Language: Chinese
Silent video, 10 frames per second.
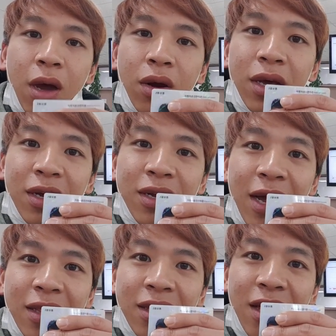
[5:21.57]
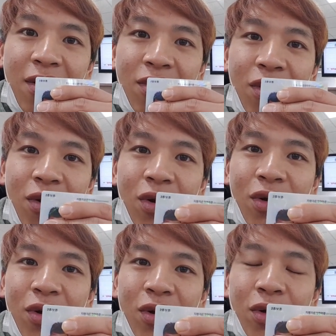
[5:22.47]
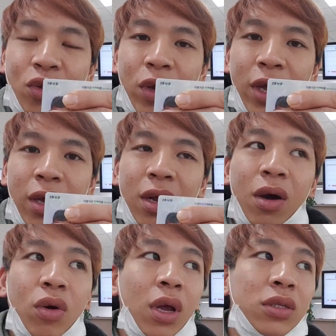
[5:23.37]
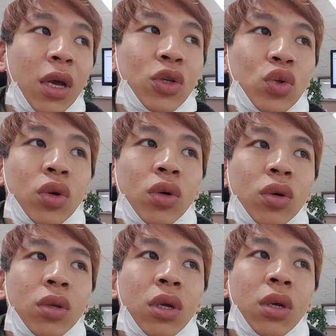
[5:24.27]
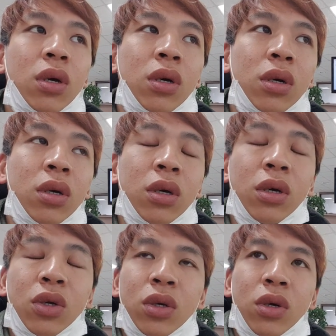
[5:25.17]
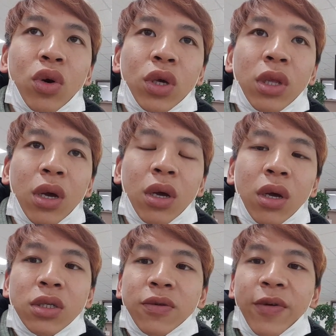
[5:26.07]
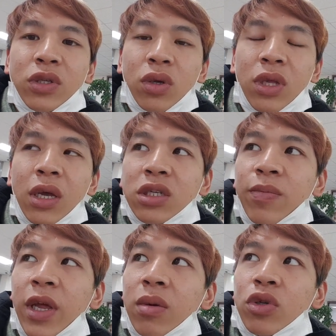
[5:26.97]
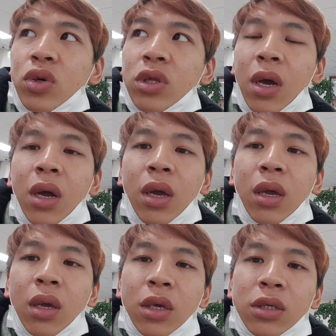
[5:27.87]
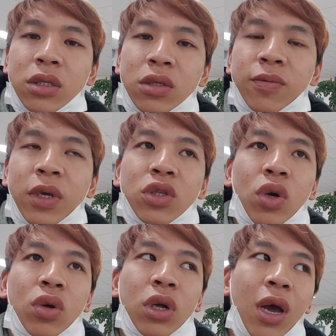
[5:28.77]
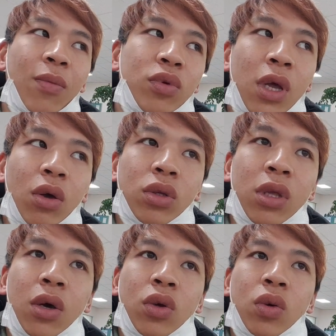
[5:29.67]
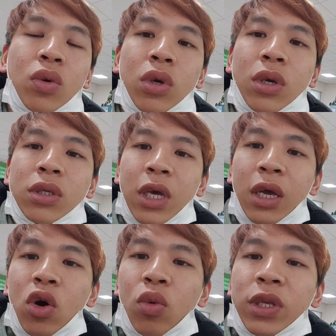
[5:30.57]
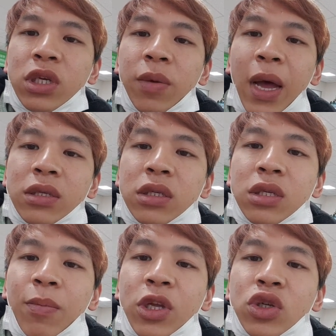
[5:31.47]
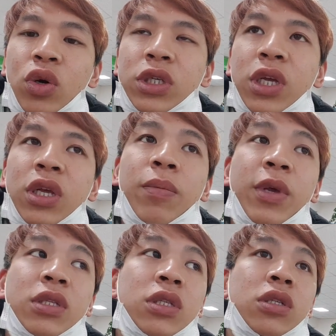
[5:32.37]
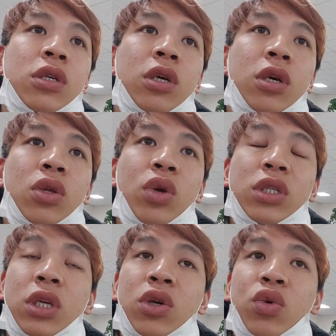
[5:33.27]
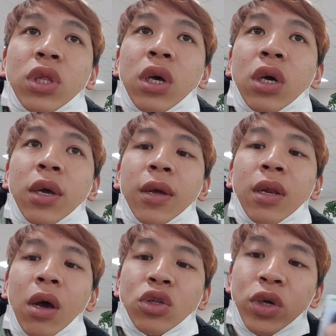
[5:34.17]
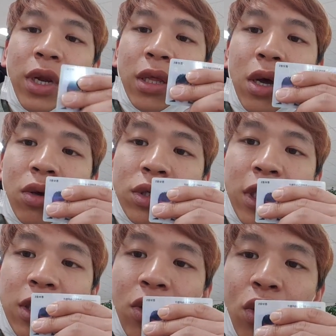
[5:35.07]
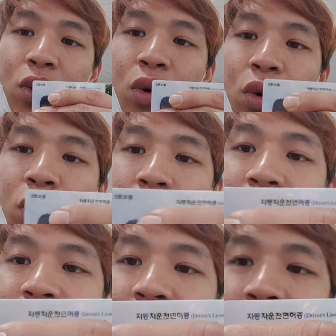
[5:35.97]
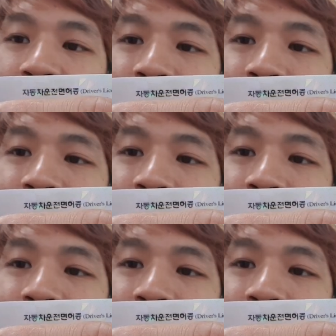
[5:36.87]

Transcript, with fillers: 好了，拿到喽。对，然后刚才说那个会等二十分钟，但其实没那么久，大概十分钟可能还不到。然后在后面这个板子上面就会写你的名字，对，是英文的。然后你就会拿到驾照喽。看一下，